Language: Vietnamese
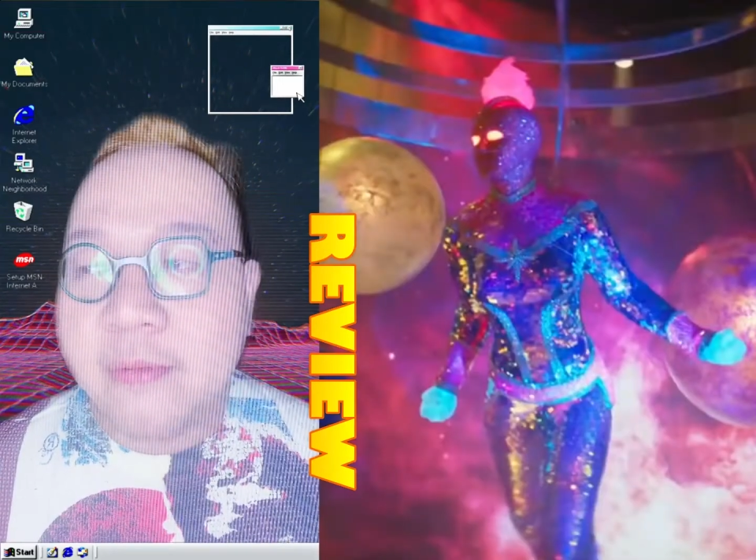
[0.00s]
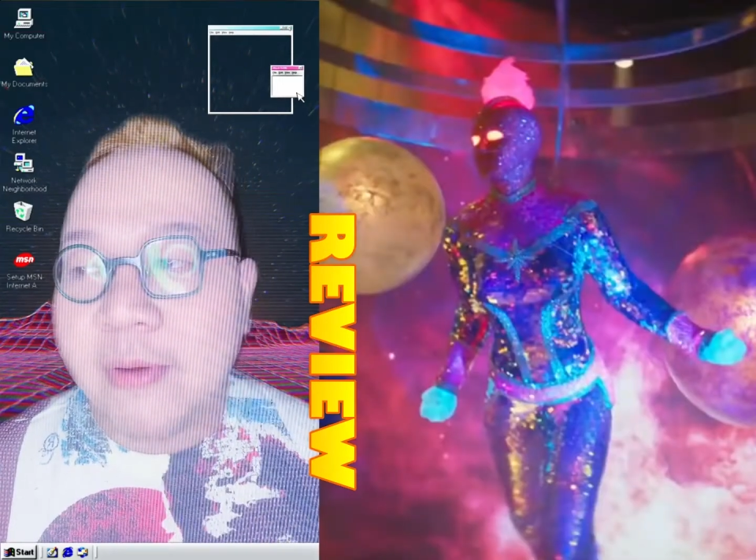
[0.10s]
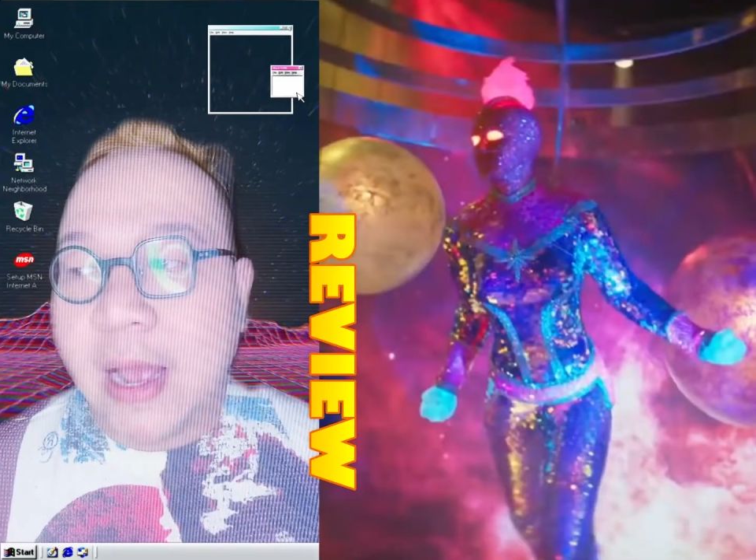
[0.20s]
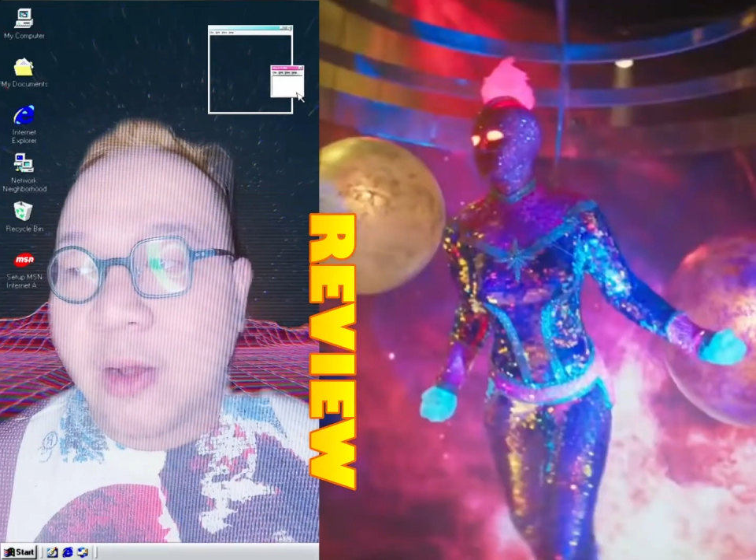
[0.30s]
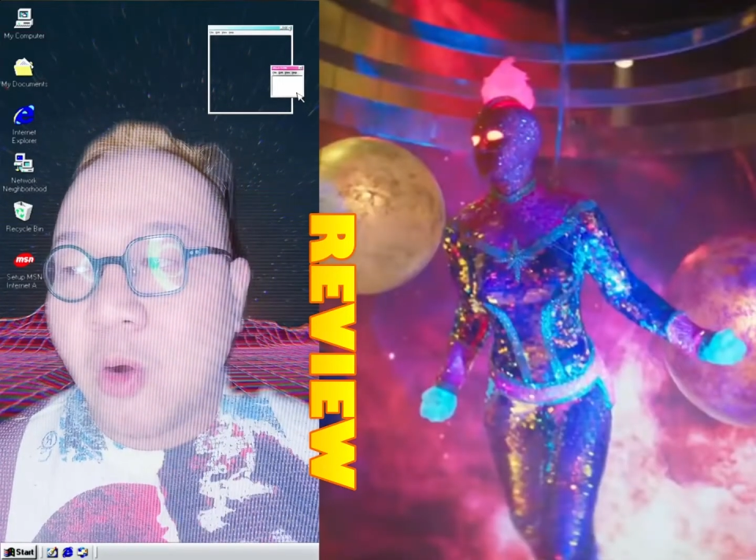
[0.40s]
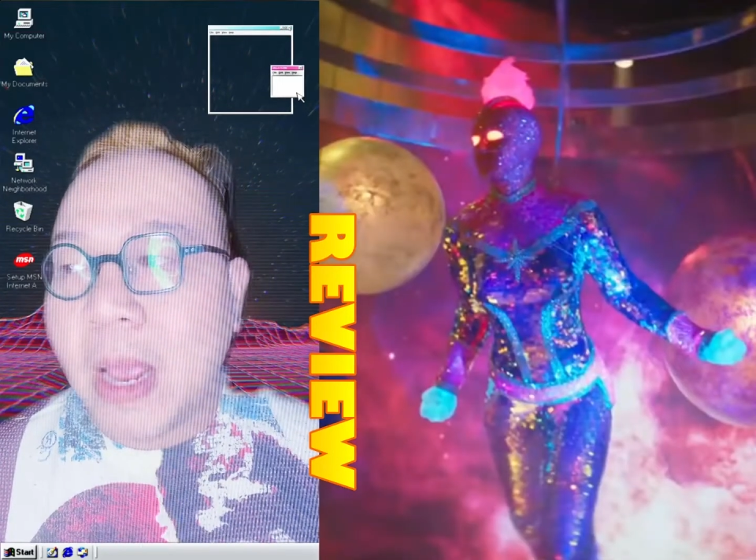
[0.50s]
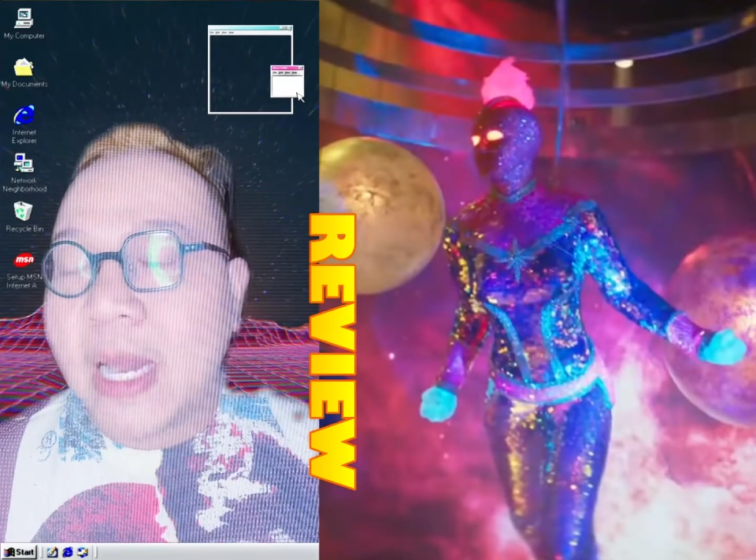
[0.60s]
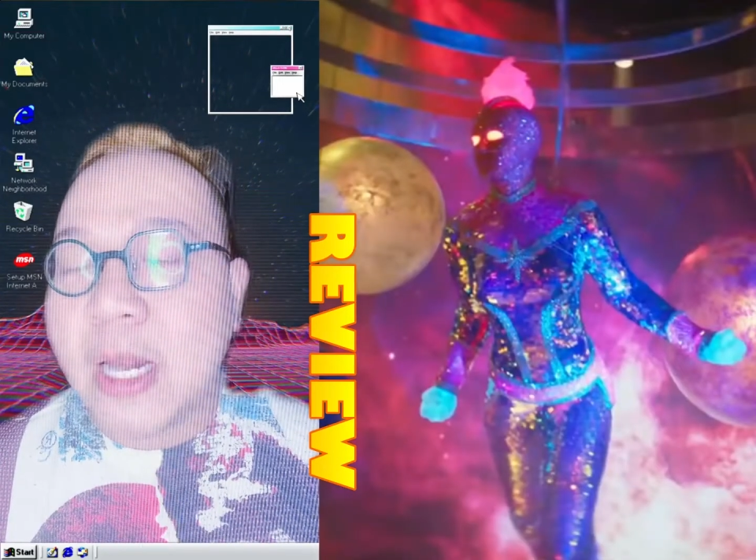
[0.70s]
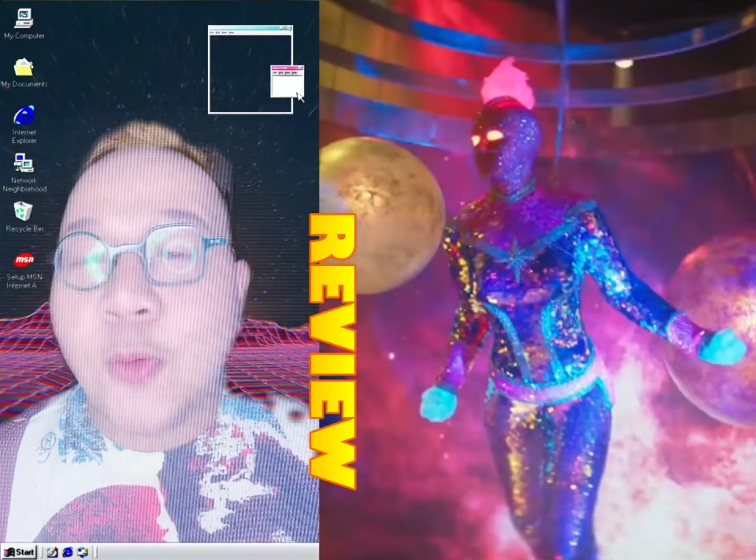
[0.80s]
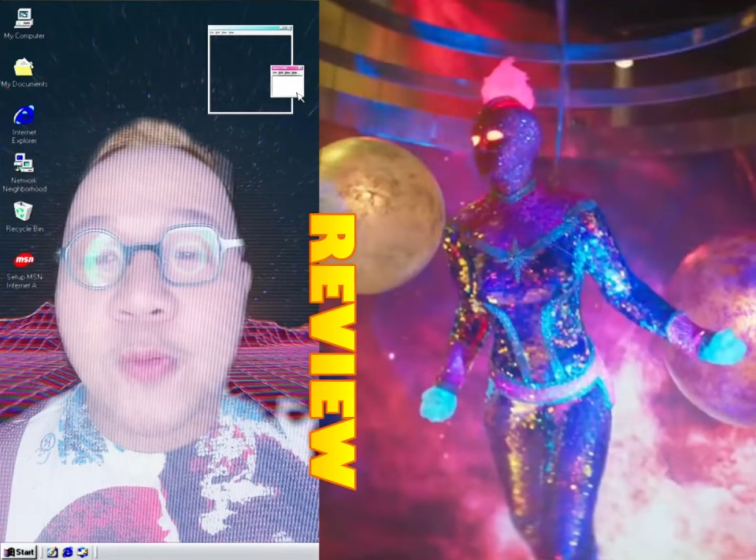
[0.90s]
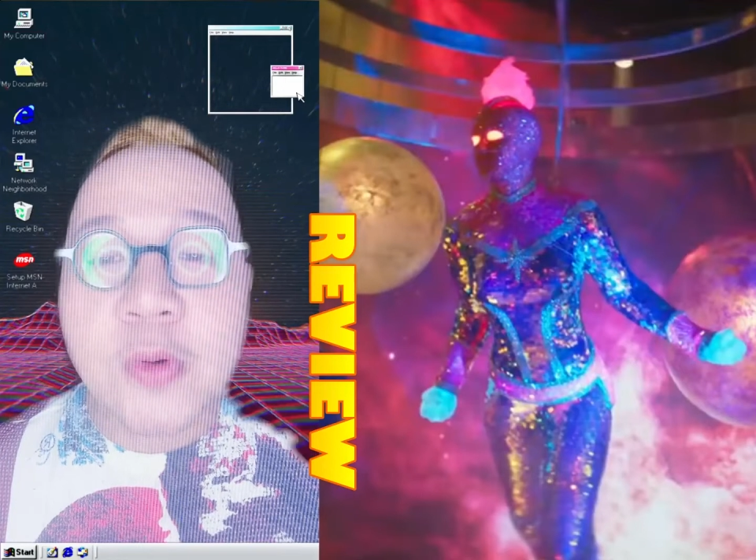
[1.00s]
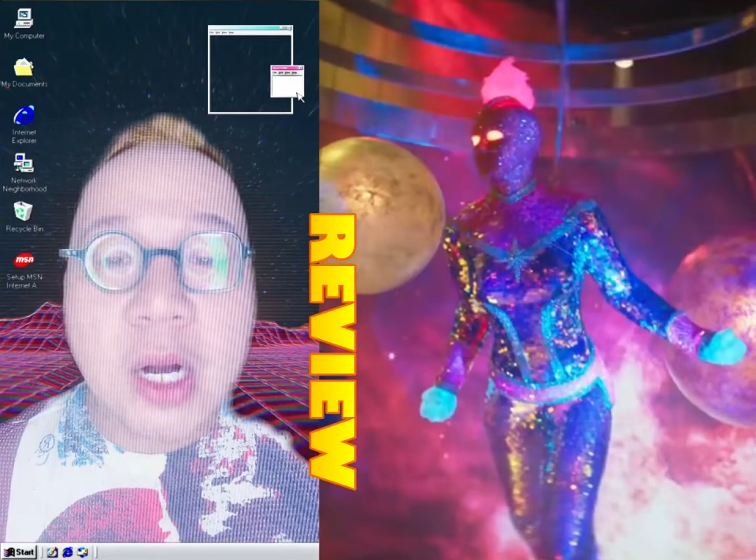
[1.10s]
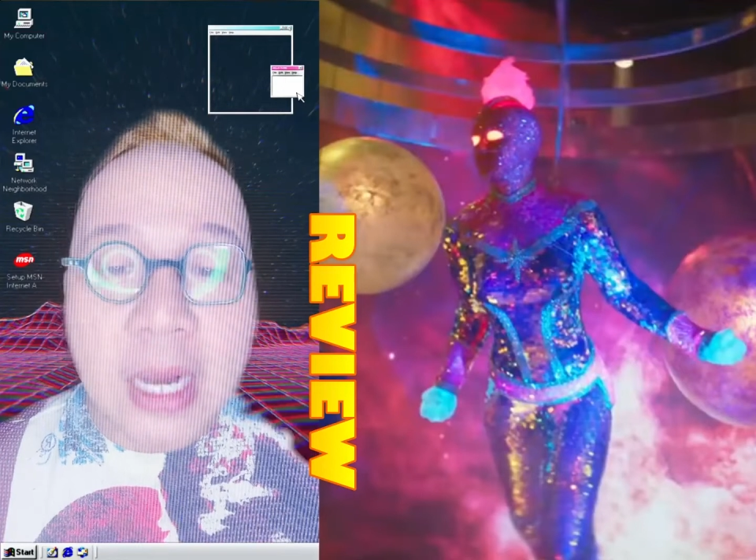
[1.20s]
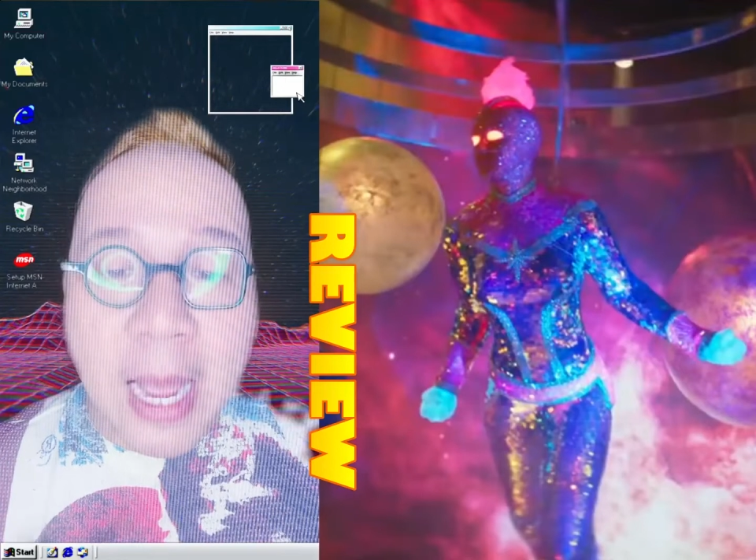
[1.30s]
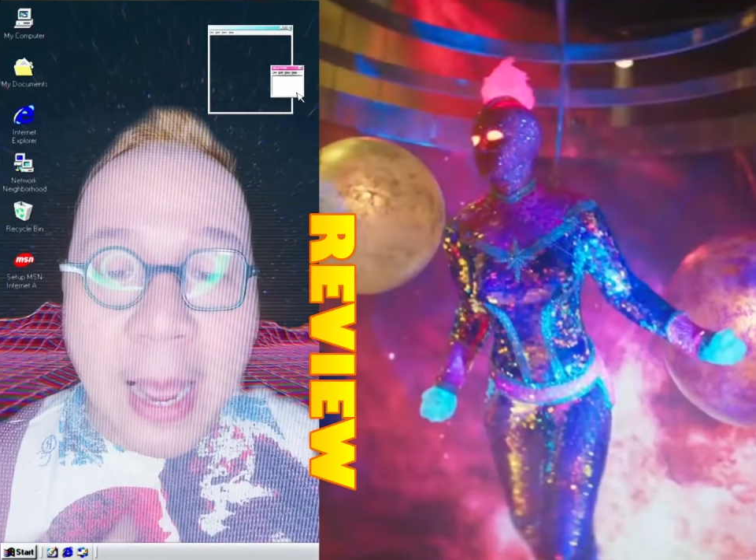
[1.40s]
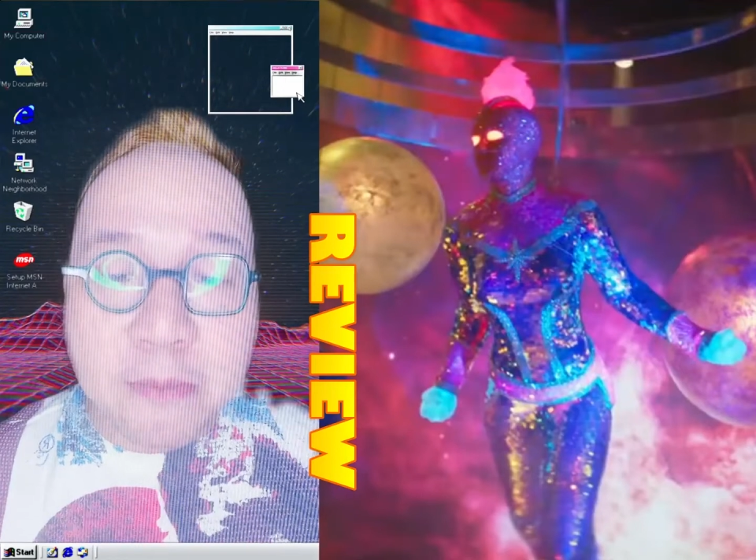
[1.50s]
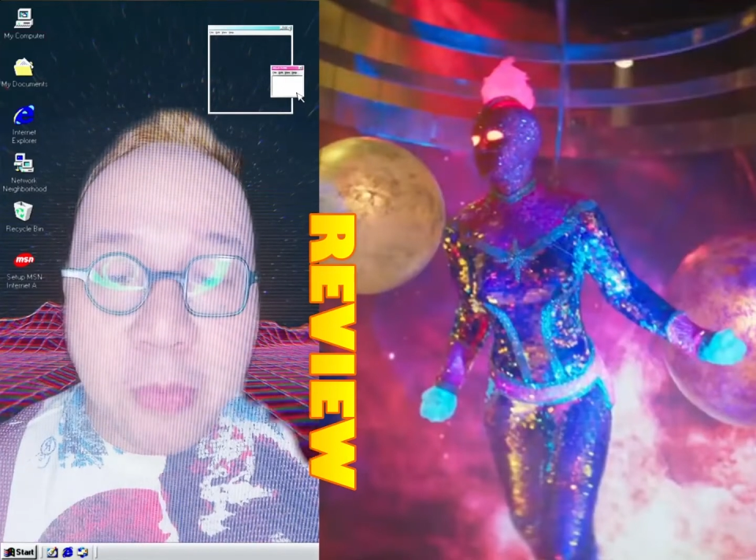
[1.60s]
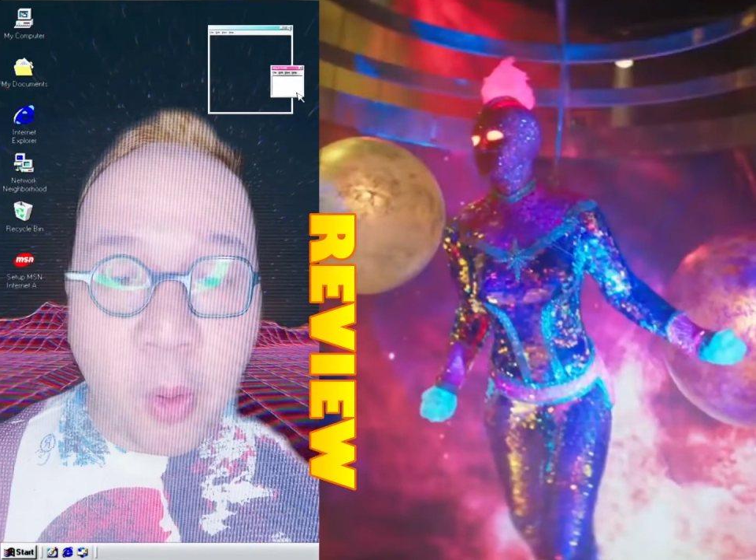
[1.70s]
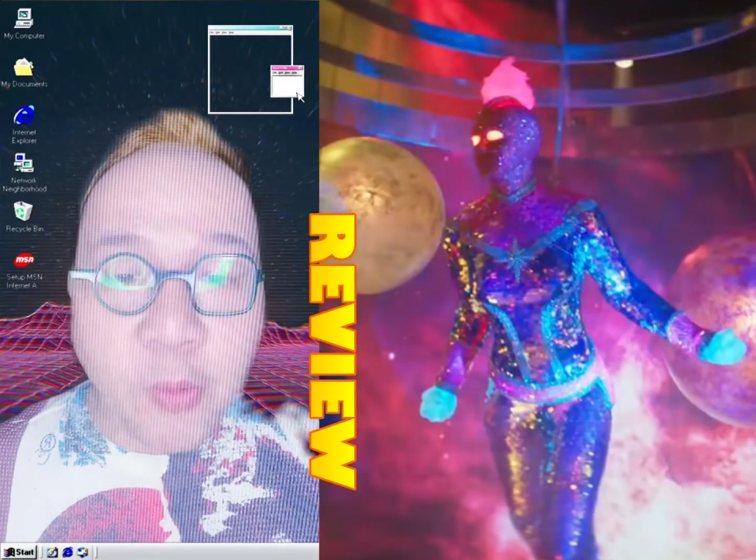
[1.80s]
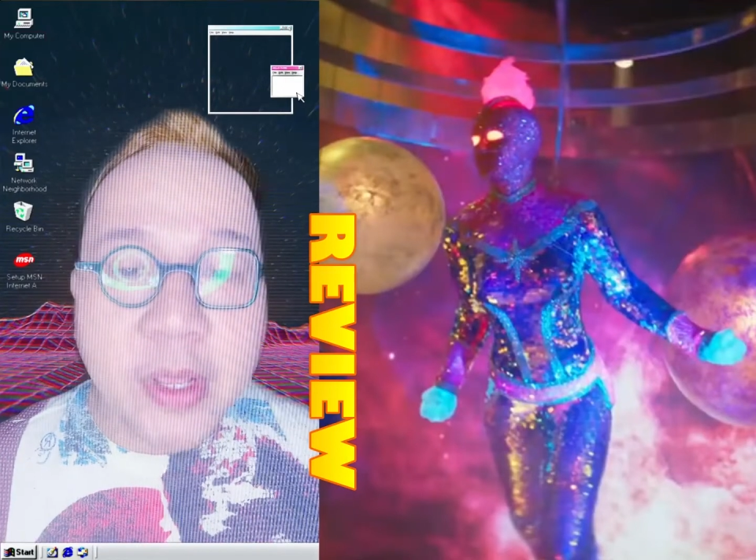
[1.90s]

và cô bé này luôn rất là hâm mộ